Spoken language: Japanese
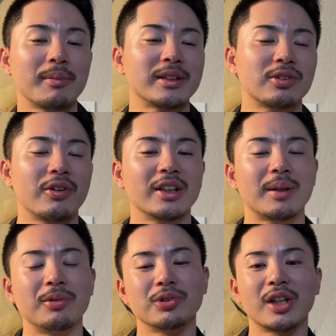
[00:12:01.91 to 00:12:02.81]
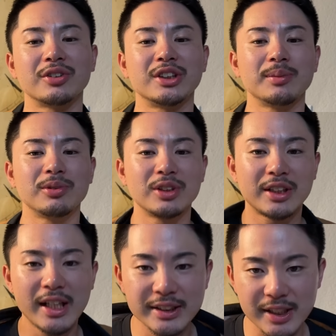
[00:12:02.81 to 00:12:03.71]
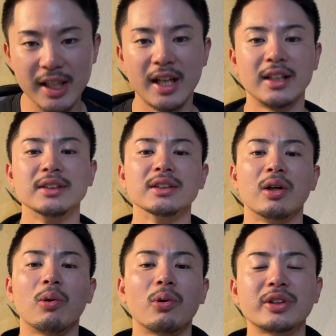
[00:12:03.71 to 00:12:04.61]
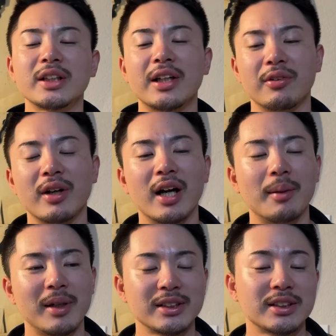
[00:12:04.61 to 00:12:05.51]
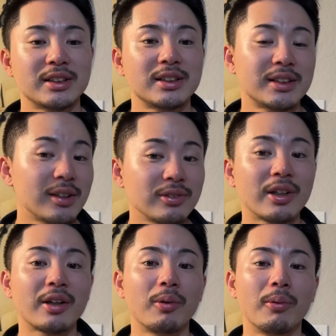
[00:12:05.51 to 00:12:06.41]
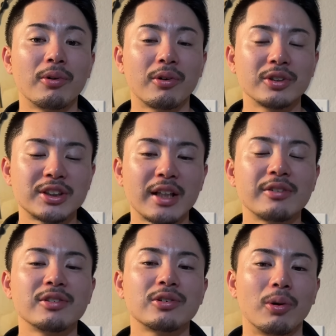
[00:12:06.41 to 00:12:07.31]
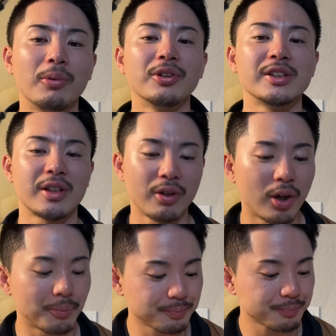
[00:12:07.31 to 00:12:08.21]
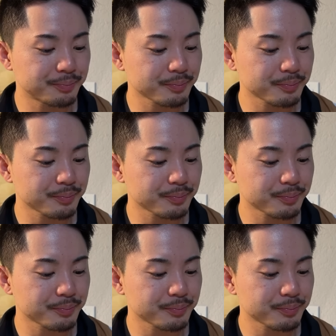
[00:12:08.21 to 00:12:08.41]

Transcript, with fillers: まあそれは多分おそらく自分に対して怒ってたりとか、まあしてるんだけど、してると思うんですけど、